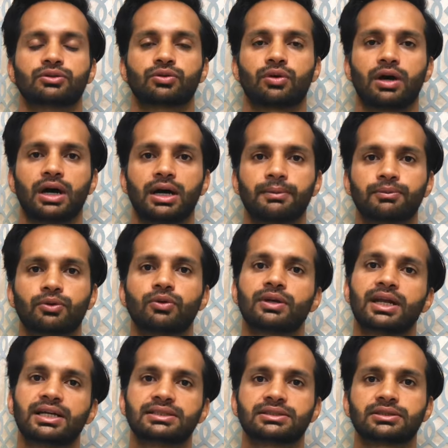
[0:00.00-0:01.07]
तो आपको
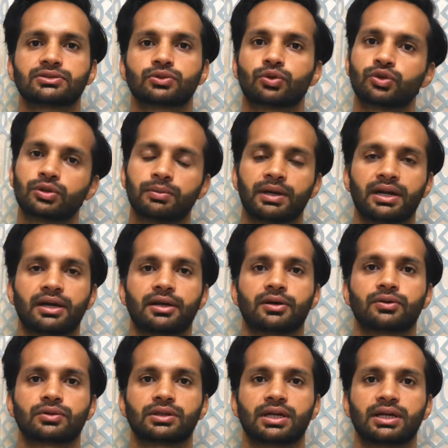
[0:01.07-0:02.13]
लाइसेंस खुद बनाना
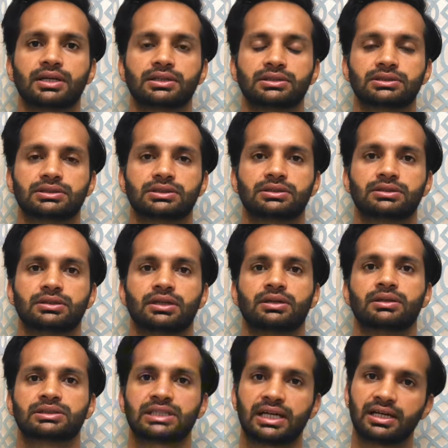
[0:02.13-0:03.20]
होता
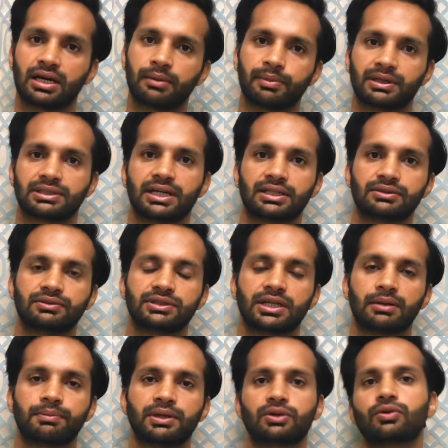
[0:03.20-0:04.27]
है चाहे आप आज़ाद
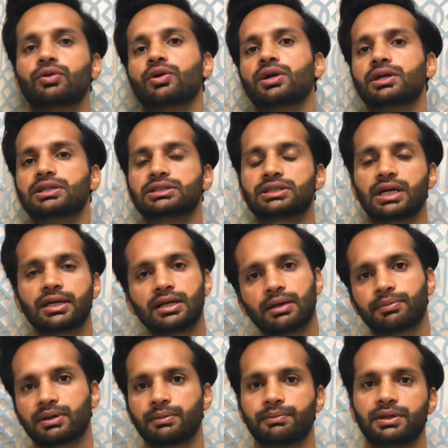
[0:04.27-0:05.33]
वीज़ा पे हो चाहे
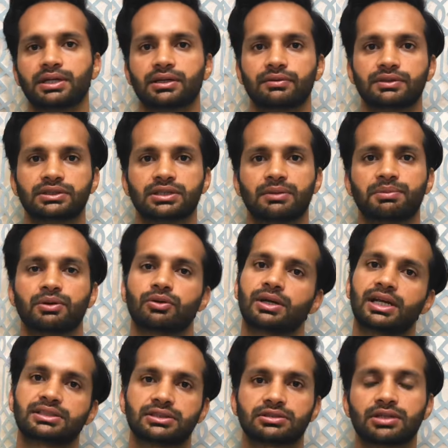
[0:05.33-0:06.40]
आप कंपनी के वीज़ा पे हो
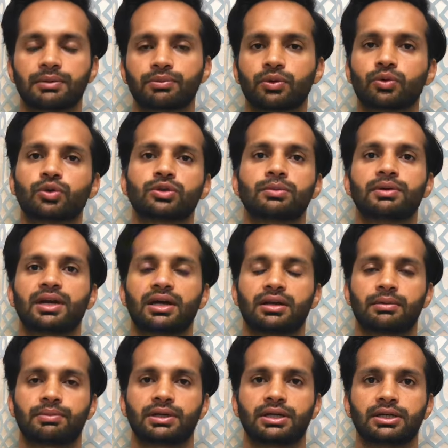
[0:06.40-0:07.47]
लाइसेंस आपको खुद
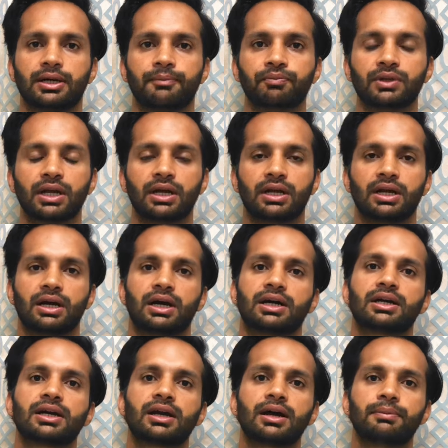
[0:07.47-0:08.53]
बनाना पड़ेगा
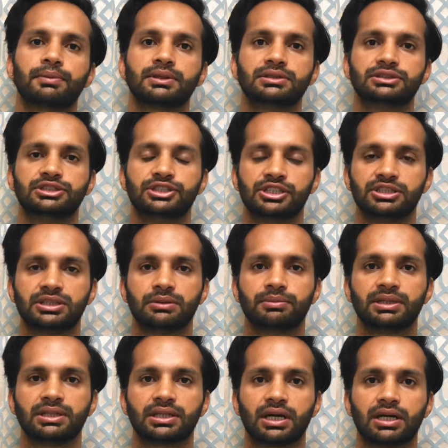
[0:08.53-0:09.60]
अगर आप
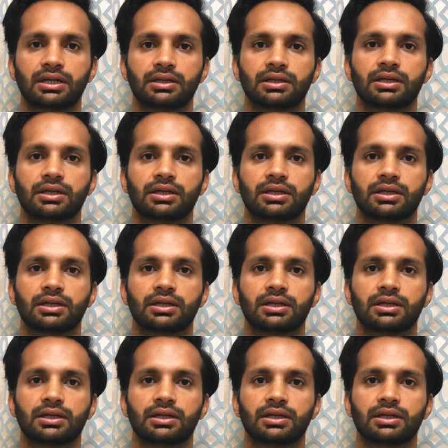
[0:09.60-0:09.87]
जीसीबी का